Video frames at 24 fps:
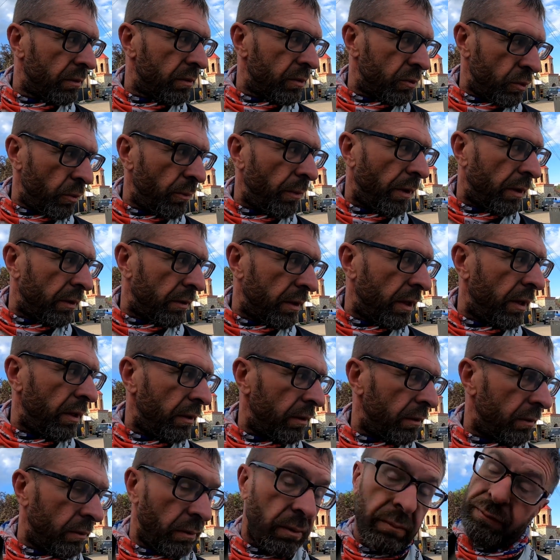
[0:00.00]
Супер, да?
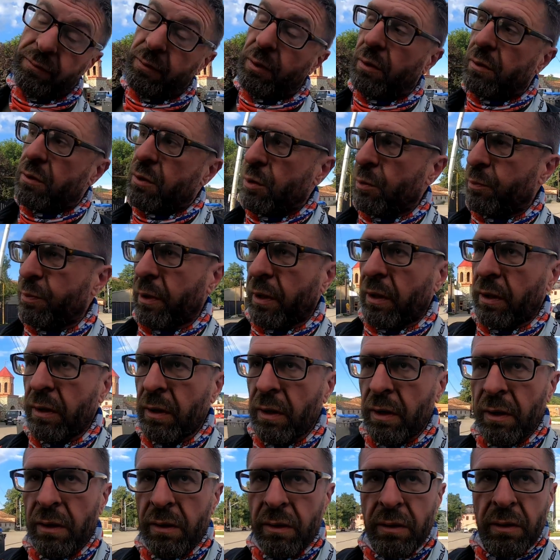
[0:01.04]
да. Все супер.
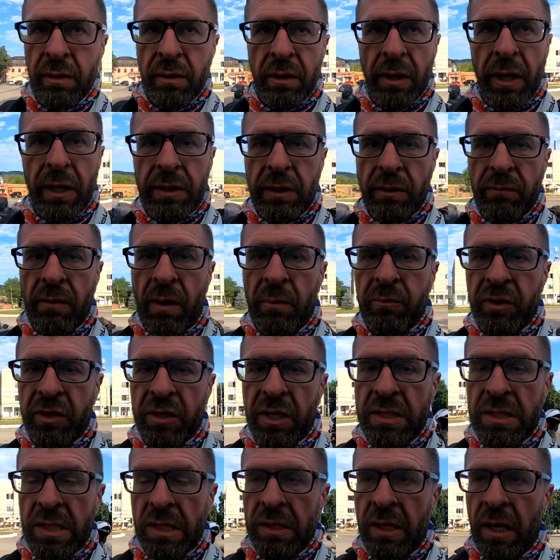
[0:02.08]
Это вам не
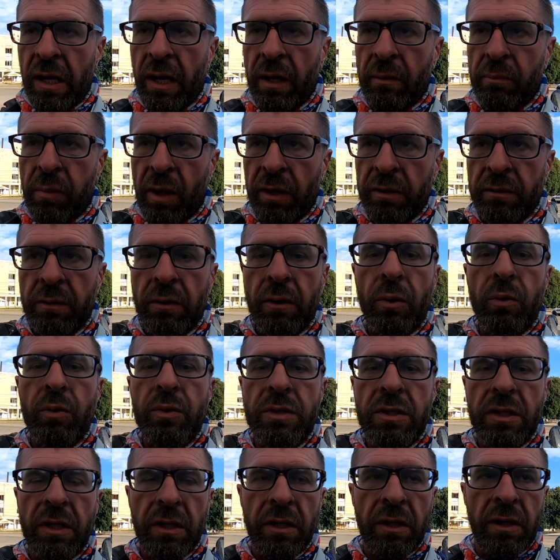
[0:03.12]
Национальный банк
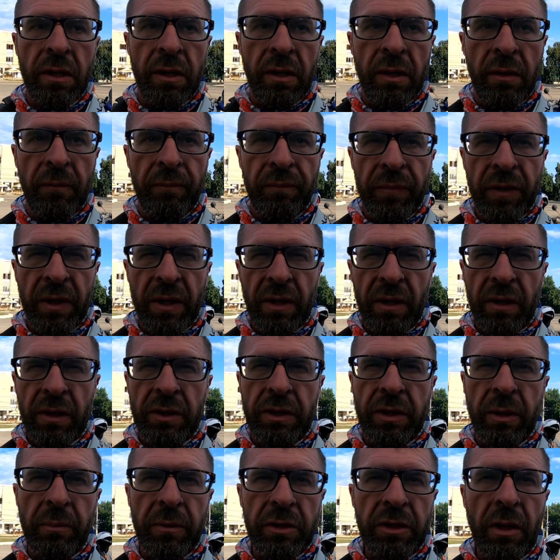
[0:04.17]
Грузии,
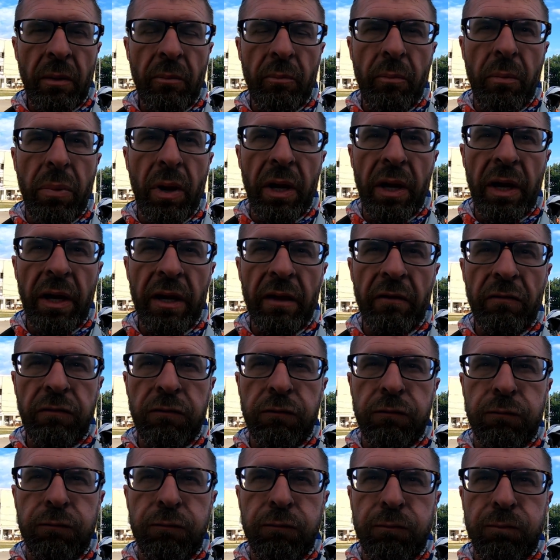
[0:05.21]
где мы там были,
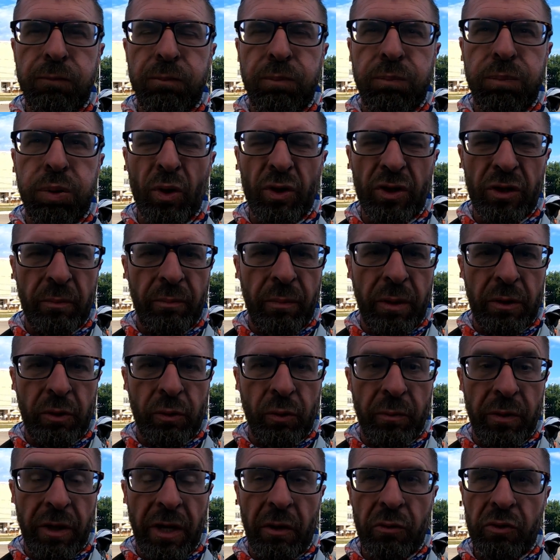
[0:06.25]
в Поте,
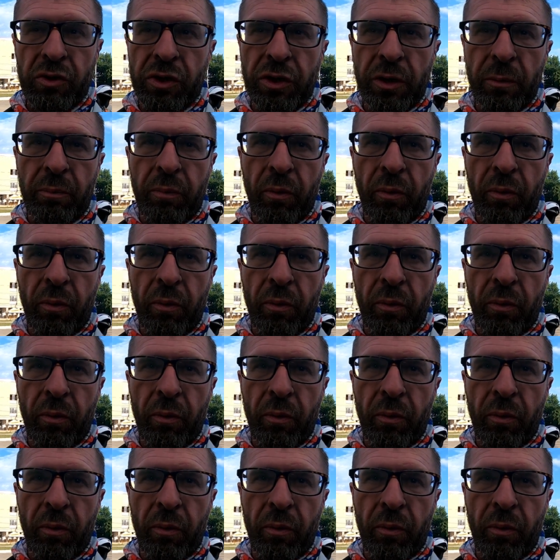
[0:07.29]
Батуми, я уже не